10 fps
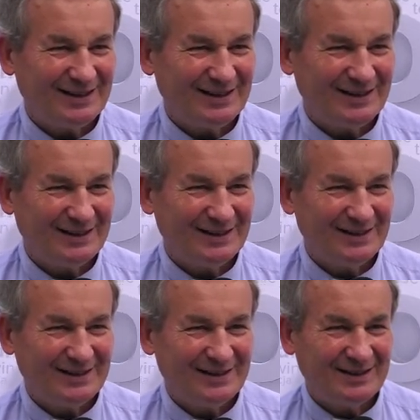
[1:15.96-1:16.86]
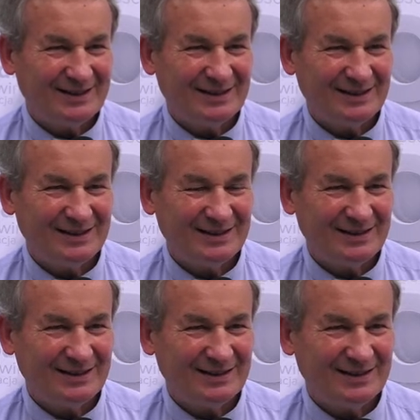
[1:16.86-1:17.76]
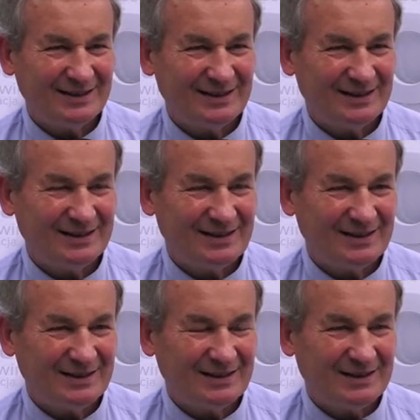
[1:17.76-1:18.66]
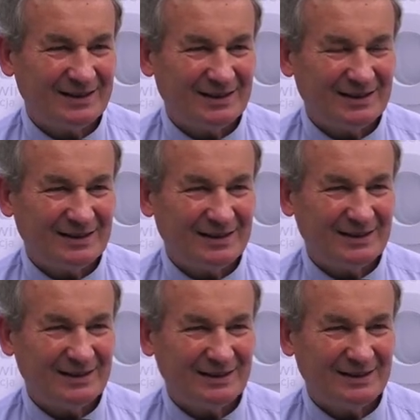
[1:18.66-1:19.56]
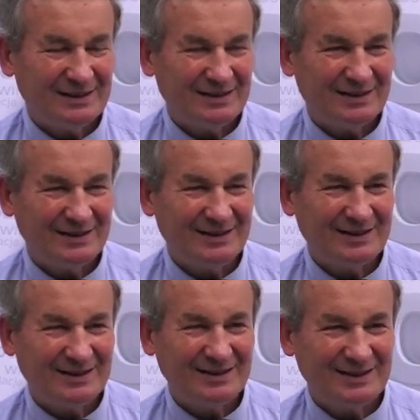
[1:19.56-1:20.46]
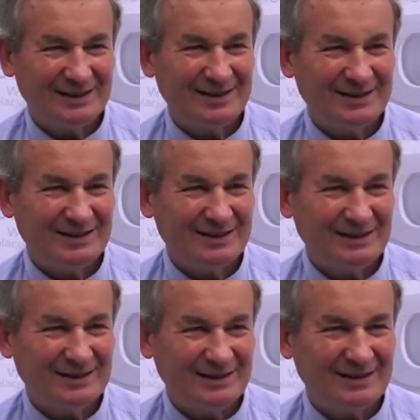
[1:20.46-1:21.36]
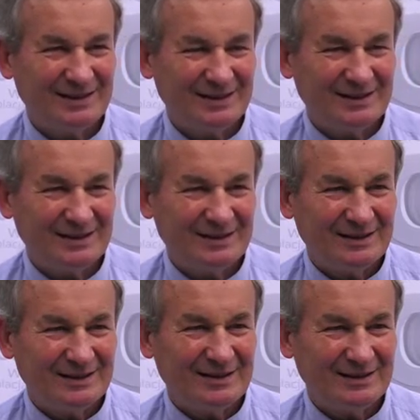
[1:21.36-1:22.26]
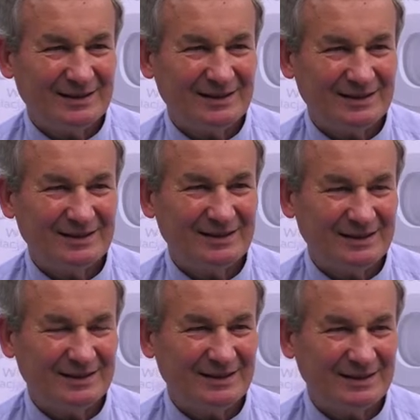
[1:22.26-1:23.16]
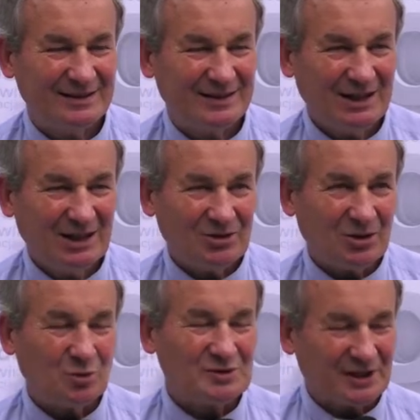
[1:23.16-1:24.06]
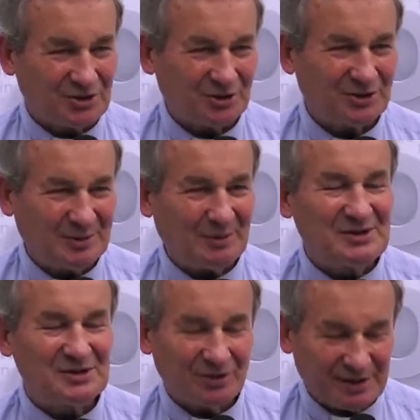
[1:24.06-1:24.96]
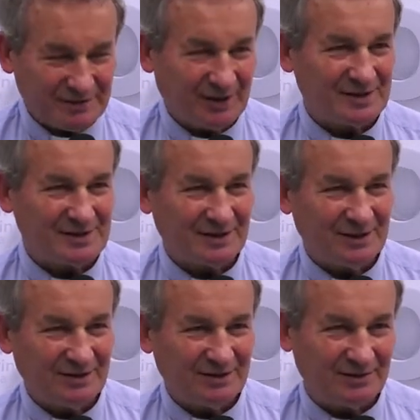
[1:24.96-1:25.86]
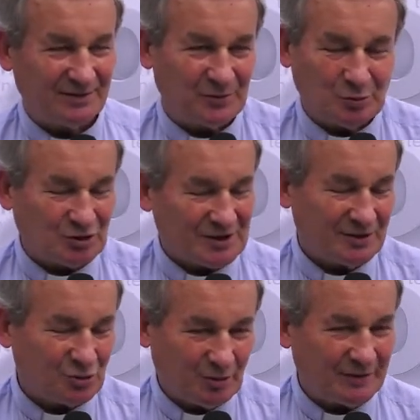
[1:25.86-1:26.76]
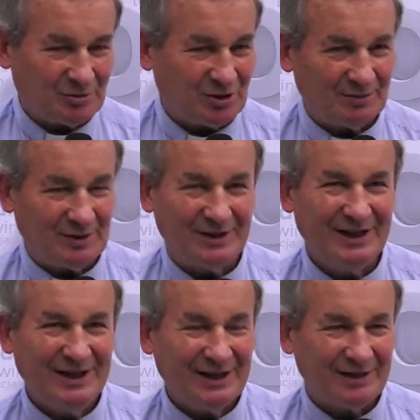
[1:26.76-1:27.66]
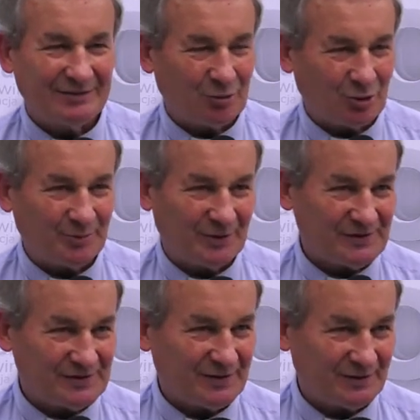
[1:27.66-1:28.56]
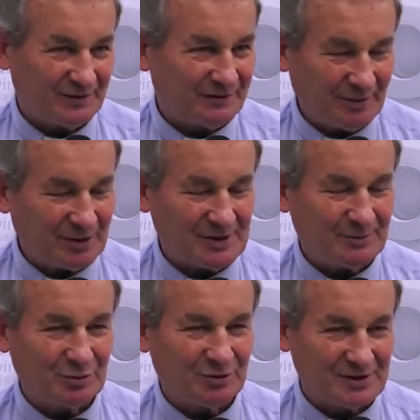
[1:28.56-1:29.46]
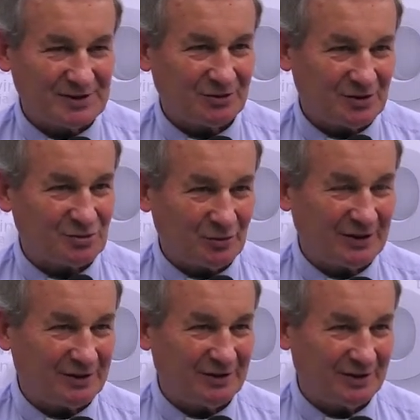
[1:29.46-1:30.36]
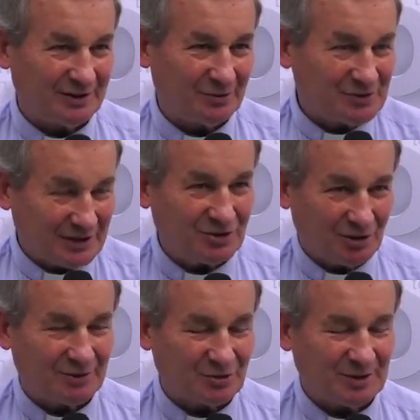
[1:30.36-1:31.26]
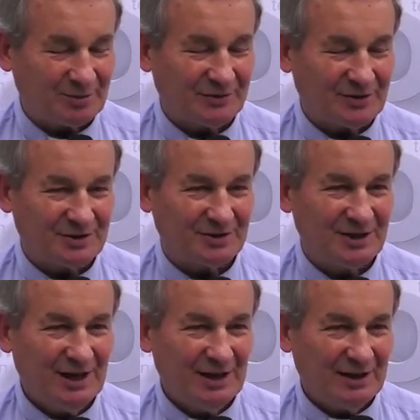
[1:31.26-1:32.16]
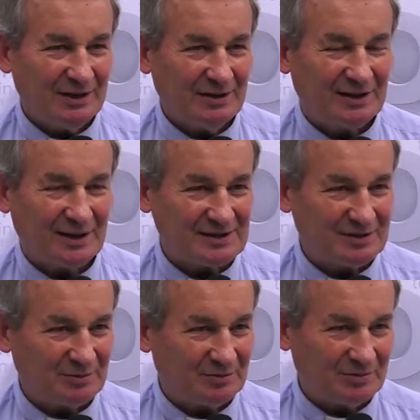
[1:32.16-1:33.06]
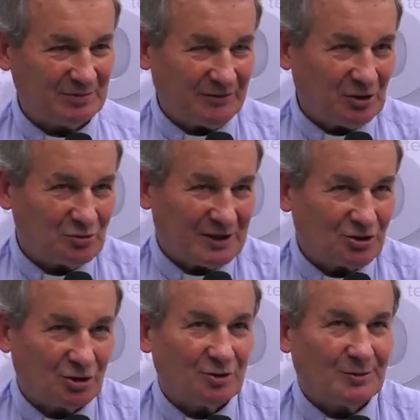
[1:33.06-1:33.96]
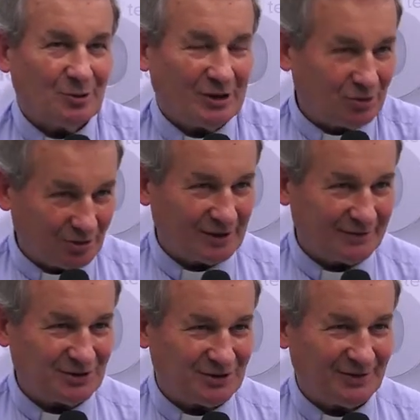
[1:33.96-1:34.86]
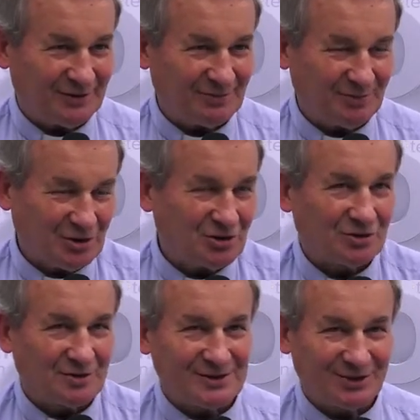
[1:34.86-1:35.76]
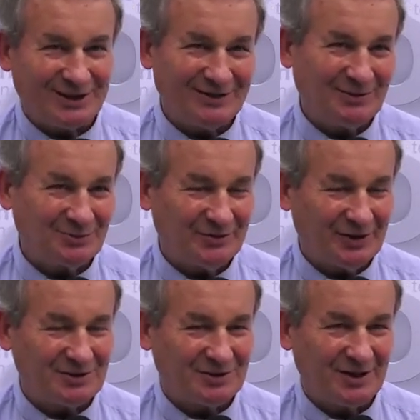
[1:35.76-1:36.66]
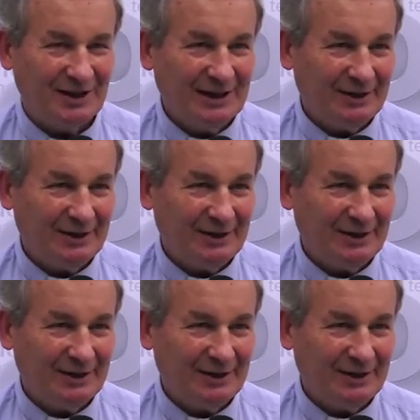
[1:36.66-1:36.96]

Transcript: Czy w Polsce w tej chwili jest dużo ludzi uzależnionych i czy ludzie chcą jakby y, wstępować na tą drogę, drogę ocaloną? No, uzależnionych mamy coraz więcej. Y, współczesny człowiek, przynajmniej w Europie, w y, Ameryce Północnej, to jest człowiek uzależniony, można powiedzieć. I teraz, dawniej uzależniony to był alkoholik właściwie 50-100 lat temu, 200.